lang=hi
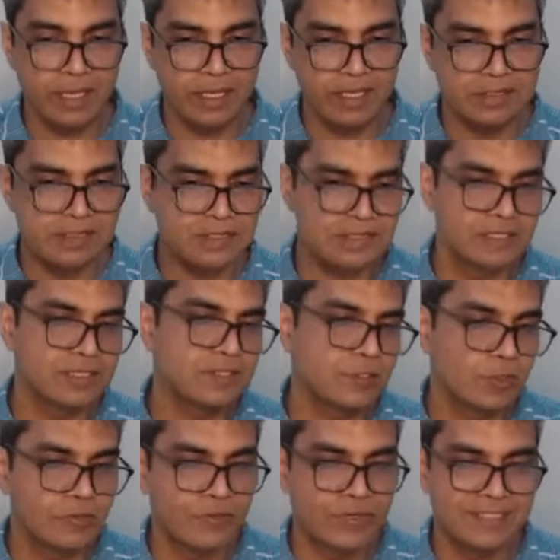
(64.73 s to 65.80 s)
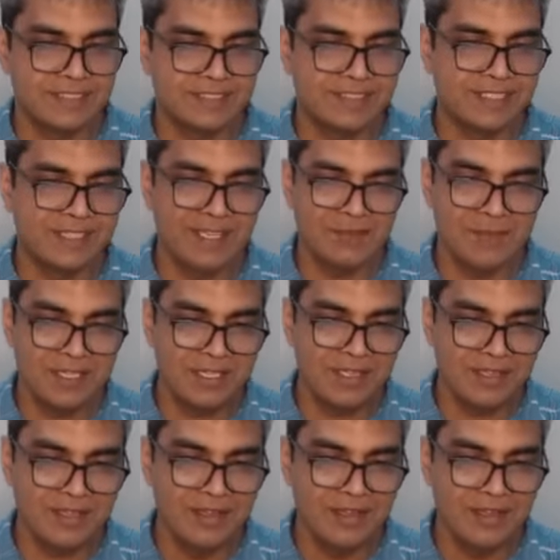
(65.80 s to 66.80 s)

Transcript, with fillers: एच सिक्स और फ्रेंड्स गेम की